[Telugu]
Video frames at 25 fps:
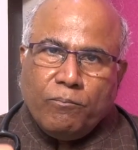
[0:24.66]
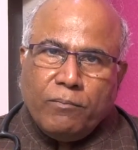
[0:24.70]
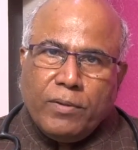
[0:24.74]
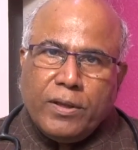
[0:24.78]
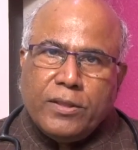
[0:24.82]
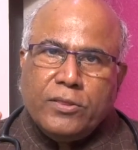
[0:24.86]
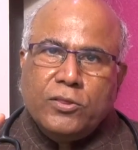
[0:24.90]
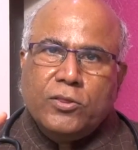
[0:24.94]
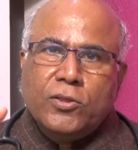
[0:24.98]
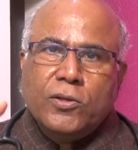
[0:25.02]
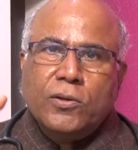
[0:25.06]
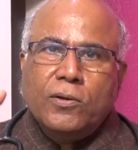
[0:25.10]

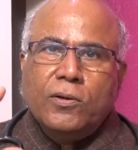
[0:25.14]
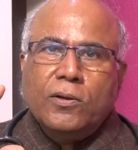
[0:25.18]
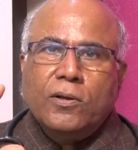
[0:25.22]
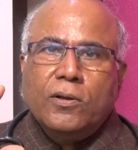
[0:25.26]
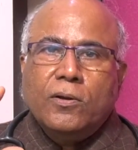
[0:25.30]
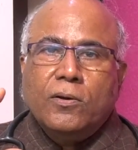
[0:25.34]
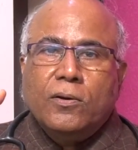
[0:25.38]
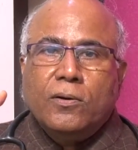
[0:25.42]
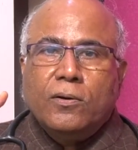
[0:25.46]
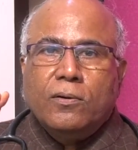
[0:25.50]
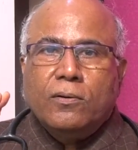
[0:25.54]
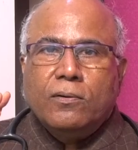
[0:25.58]

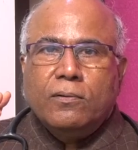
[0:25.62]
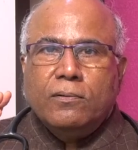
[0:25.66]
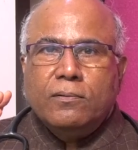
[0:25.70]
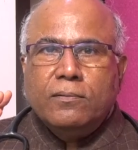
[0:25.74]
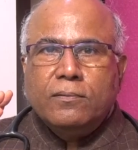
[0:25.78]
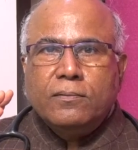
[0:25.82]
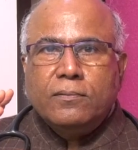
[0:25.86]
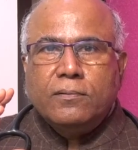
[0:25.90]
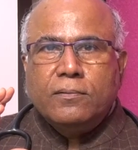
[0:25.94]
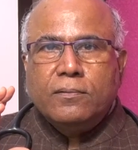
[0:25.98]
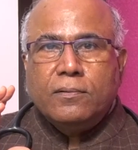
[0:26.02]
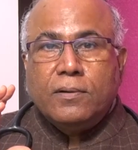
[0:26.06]
మెంతుల్లో
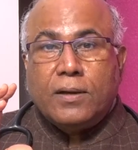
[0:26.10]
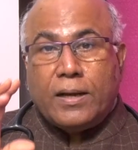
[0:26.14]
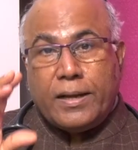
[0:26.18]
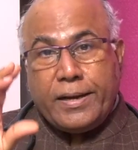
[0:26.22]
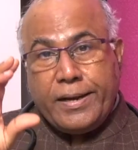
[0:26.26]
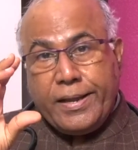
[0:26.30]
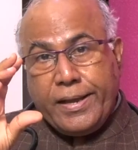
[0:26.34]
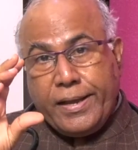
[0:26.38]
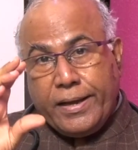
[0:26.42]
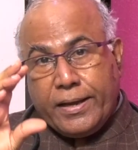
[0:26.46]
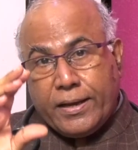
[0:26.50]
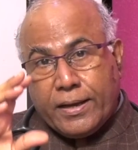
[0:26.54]

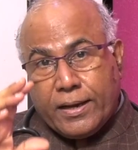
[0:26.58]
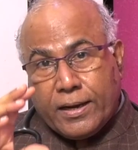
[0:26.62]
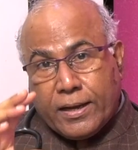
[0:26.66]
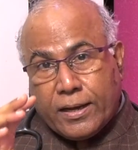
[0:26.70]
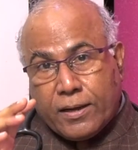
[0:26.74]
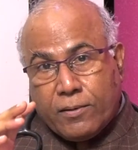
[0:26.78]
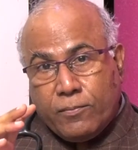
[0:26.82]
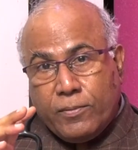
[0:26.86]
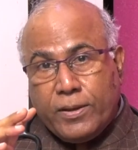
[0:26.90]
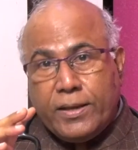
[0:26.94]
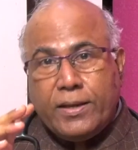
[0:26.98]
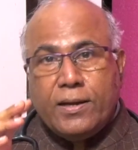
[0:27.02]
అనేక
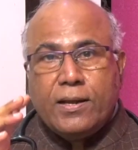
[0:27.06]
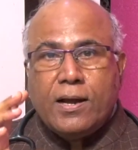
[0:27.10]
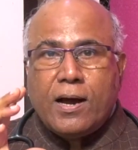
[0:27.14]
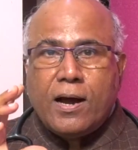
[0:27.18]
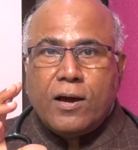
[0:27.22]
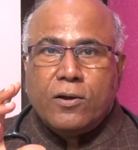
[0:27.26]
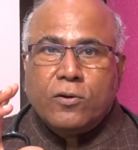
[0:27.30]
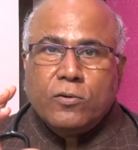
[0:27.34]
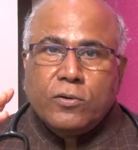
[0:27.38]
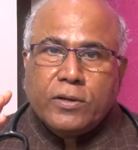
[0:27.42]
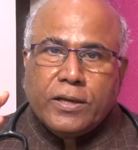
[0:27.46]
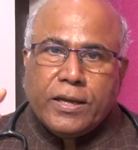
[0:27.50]
రకమైన
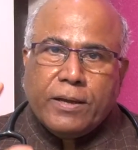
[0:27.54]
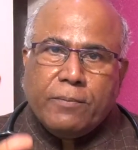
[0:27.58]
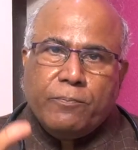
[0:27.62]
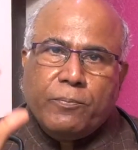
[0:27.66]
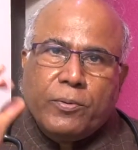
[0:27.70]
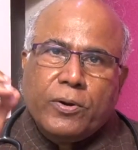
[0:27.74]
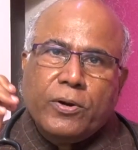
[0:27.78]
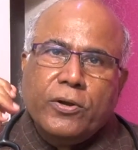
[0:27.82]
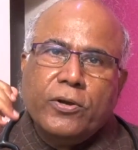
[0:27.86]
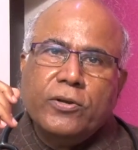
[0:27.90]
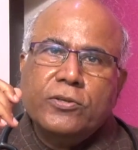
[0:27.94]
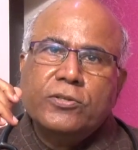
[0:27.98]
ఆరోగ్య
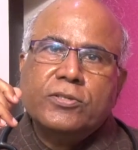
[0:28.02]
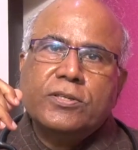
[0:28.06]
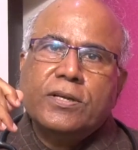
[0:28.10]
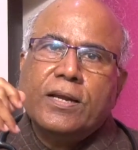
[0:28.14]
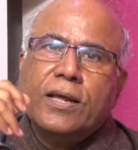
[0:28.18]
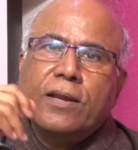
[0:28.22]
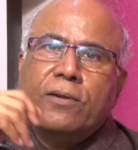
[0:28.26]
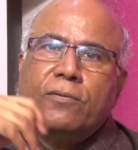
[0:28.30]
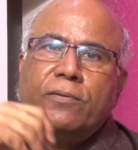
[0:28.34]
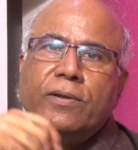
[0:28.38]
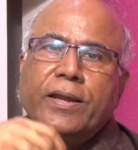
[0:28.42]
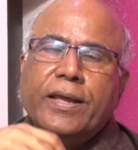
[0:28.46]

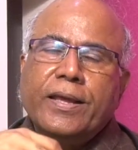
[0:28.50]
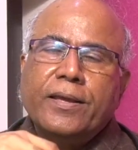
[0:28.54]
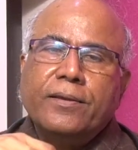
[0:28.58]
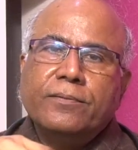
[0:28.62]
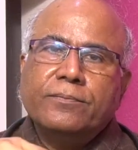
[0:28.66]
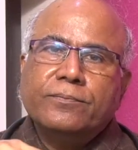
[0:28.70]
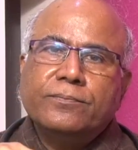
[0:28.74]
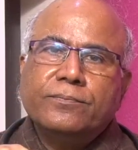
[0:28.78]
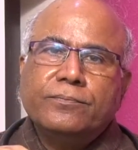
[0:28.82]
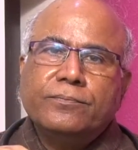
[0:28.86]
ప్రయోజనాలు ఉన్నాయి